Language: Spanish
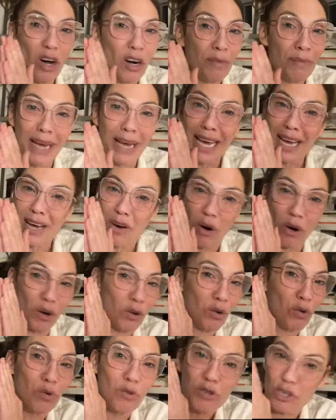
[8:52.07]
enorme
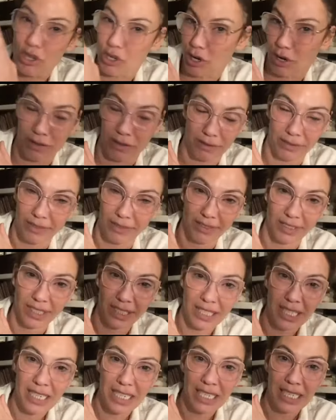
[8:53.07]
orgullo,
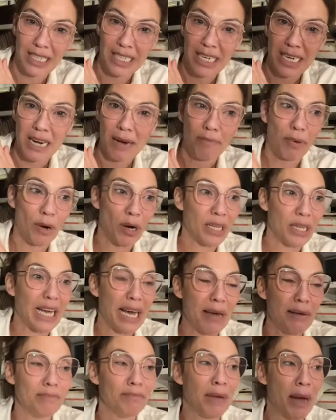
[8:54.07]

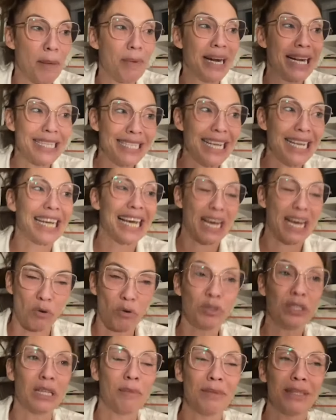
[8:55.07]
porque me parece que
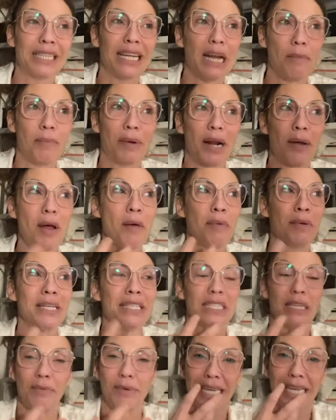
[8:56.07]
justamente la palabra es
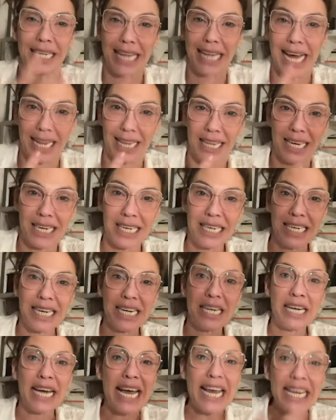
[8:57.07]
visibilidad.
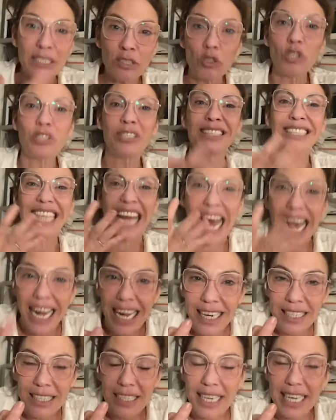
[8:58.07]
Esto está,
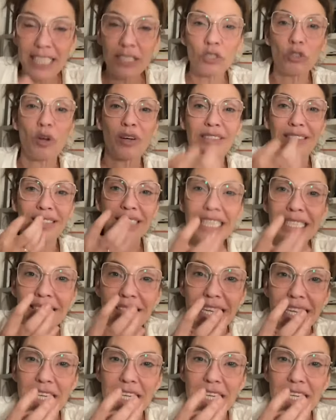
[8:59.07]
esto existe,